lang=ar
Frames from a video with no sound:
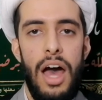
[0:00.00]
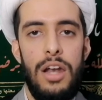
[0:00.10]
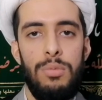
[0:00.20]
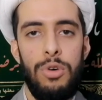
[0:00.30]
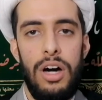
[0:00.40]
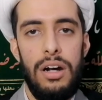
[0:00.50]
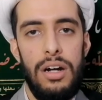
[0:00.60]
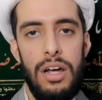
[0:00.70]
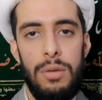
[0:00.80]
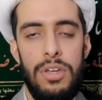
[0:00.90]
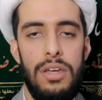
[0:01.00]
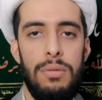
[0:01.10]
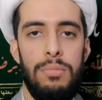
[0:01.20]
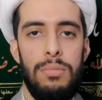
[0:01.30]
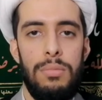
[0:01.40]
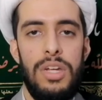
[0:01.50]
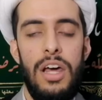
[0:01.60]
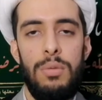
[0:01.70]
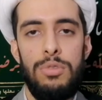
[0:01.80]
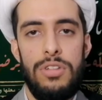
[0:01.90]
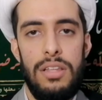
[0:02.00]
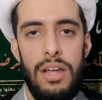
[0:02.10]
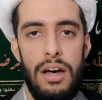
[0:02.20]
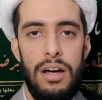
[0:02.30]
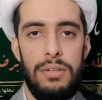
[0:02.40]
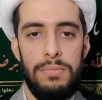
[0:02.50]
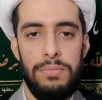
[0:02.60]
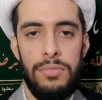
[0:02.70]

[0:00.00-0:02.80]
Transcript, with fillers: المغرر بهم من البسطاء